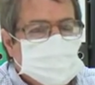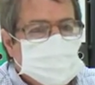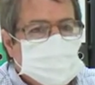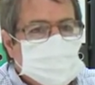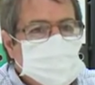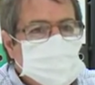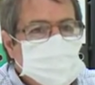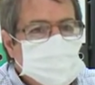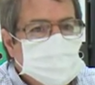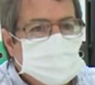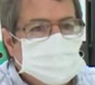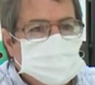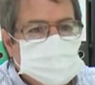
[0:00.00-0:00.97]
Y
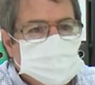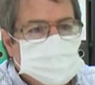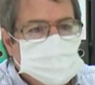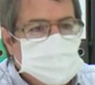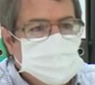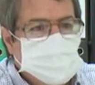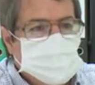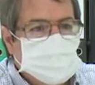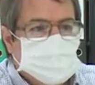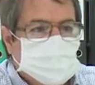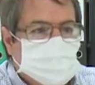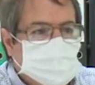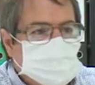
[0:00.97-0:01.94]
en ese sentido
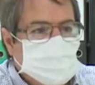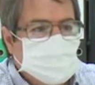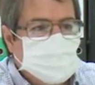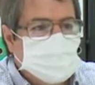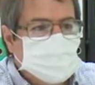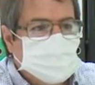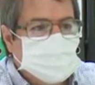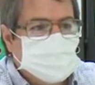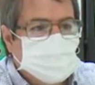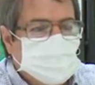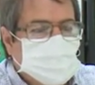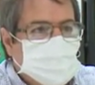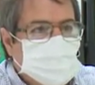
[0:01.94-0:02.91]
nosotros también
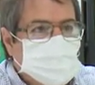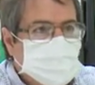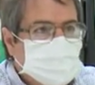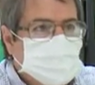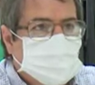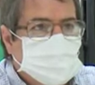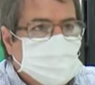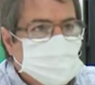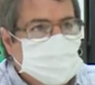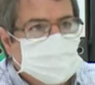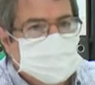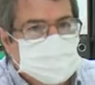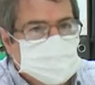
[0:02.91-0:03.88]
tenemos las nuestras,
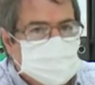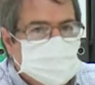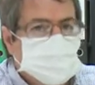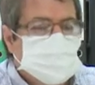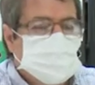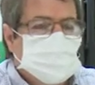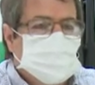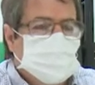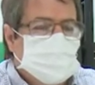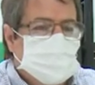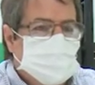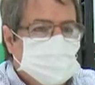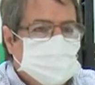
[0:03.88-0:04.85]
En el sector
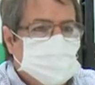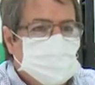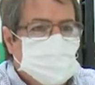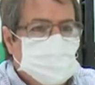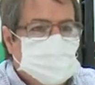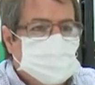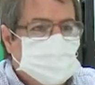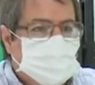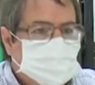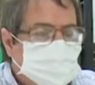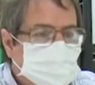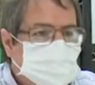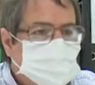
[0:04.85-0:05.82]
específicamente de
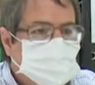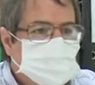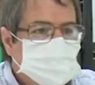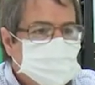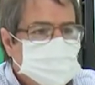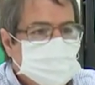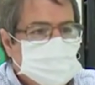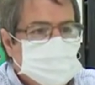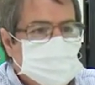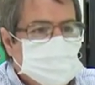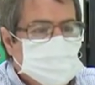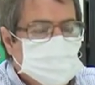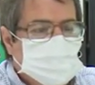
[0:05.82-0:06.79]
la ciencia
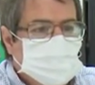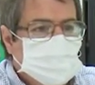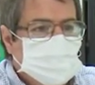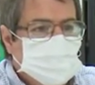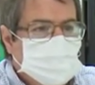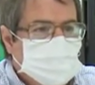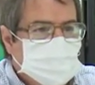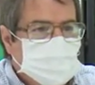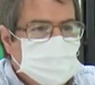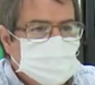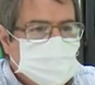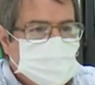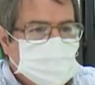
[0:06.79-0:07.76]
y
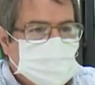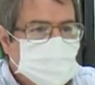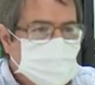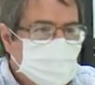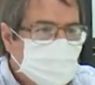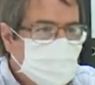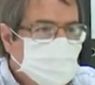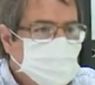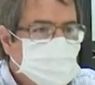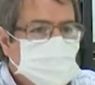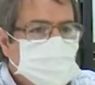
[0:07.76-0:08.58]
la tecnología, en el campo